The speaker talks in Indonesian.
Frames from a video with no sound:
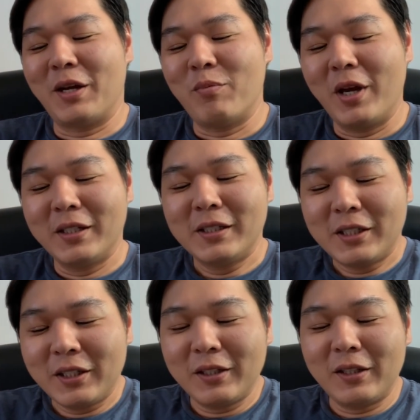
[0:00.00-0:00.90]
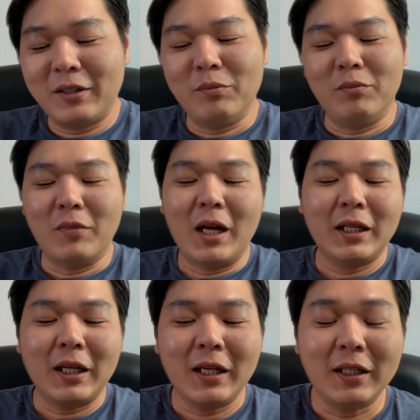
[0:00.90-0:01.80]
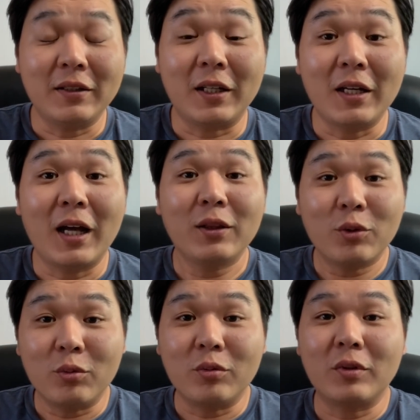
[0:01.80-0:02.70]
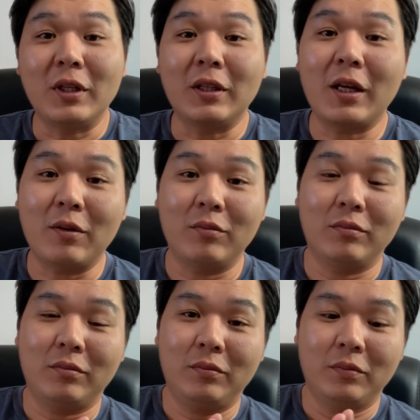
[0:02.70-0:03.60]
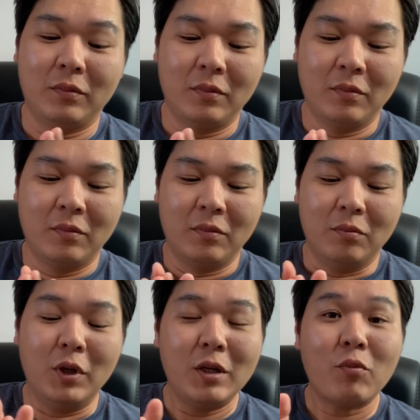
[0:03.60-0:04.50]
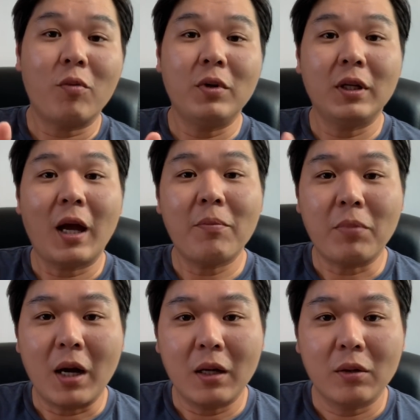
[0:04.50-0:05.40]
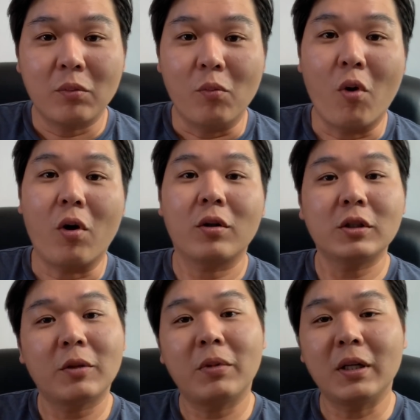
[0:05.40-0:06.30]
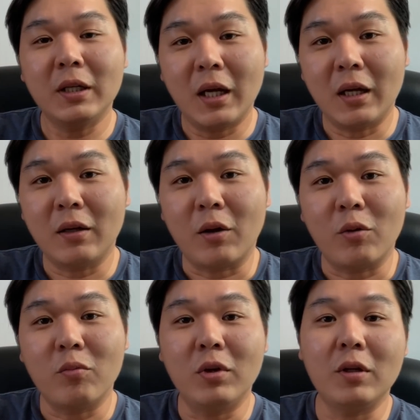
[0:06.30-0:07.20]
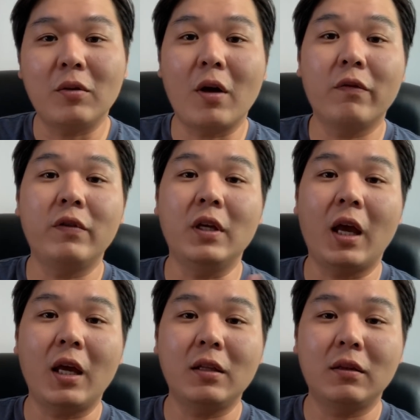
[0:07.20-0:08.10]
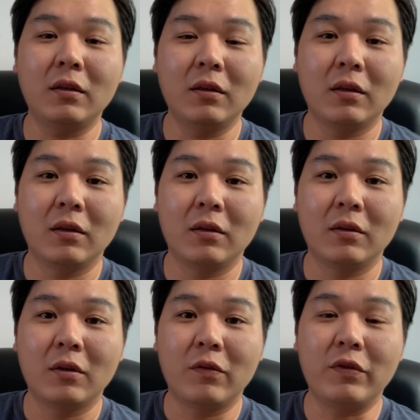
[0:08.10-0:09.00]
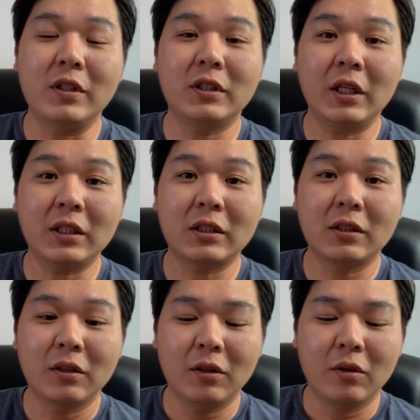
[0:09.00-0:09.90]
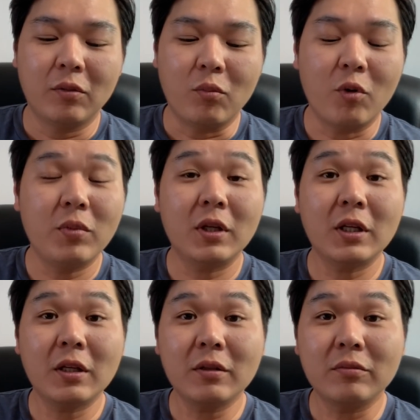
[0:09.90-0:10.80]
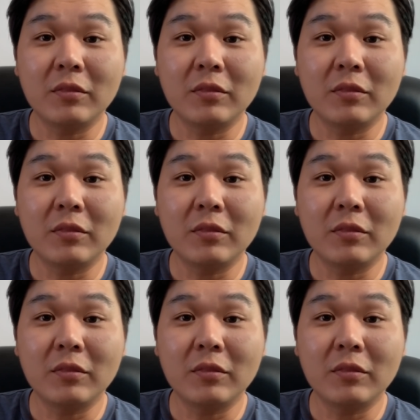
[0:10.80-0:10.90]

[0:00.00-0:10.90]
nah, bensin balik lagi tergantung kita beli mobilnya apa, boros apa enggak. Kalau beli yang V8, V6 mobilnya